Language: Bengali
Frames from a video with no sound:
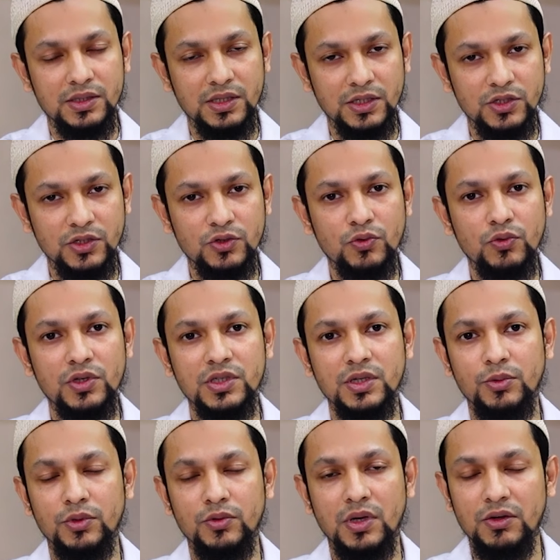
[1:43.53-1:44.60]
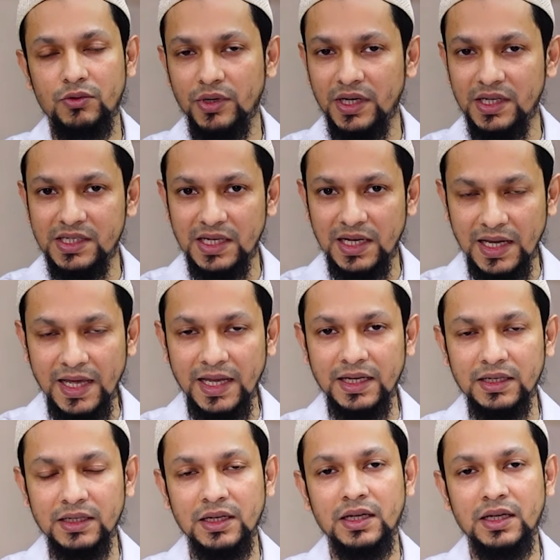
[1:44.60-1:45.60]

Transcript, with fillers: সাজেস্ট করি যেমন রেডিজেল এন